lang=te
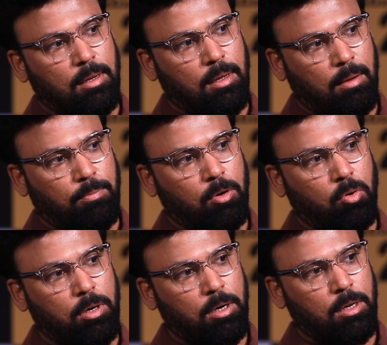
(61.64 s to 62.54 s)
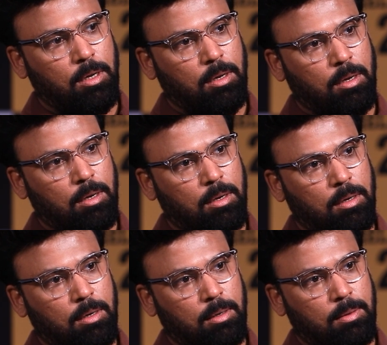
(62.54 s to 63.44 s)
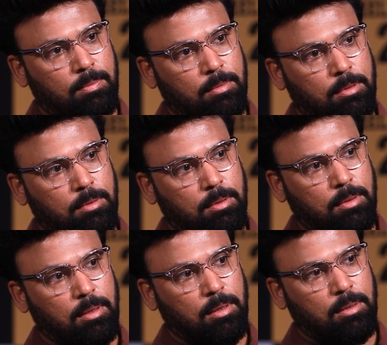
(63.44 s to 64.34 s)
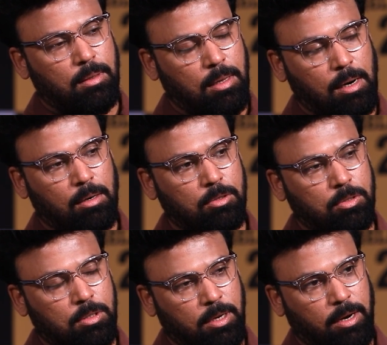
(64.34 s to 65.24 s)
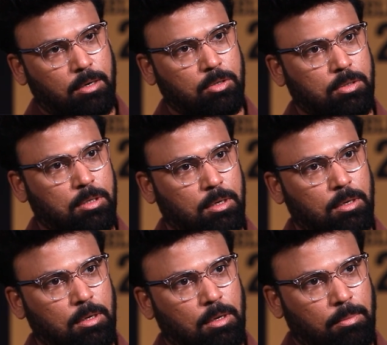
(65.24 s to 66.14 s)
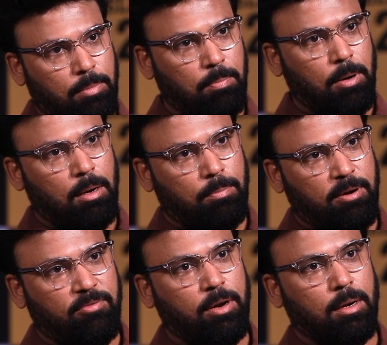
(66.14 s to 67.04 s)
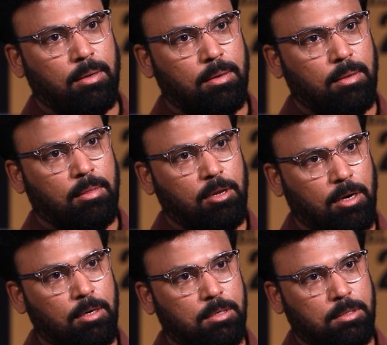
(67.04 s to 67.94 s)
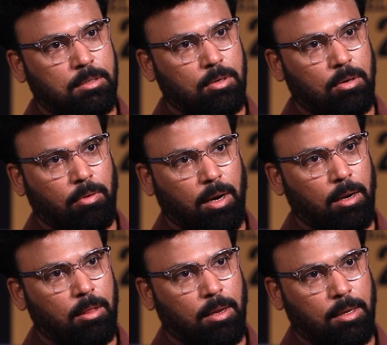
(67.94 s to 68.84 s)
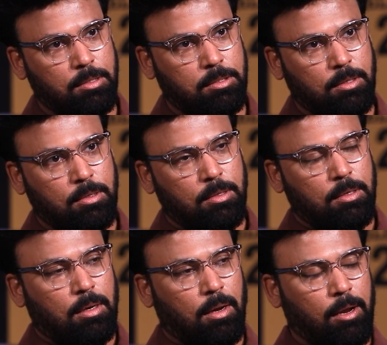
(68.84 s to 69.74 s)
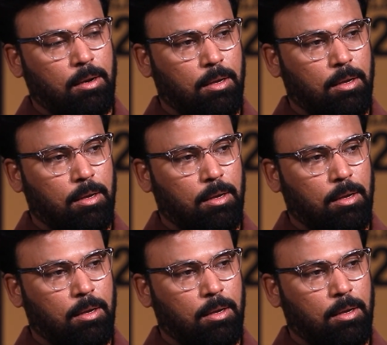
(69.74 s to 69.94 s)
ఇప్పుడు ఓటీటీ uh, దాంట్లో చూసినా ఎక్కడ చూసినా పీపుల్ ఆర్ ప్రిఫరింగ్ థ్రిల్లర్స్ ఓవర్ ఎనీథింగ్ ఎల్స్ అండ్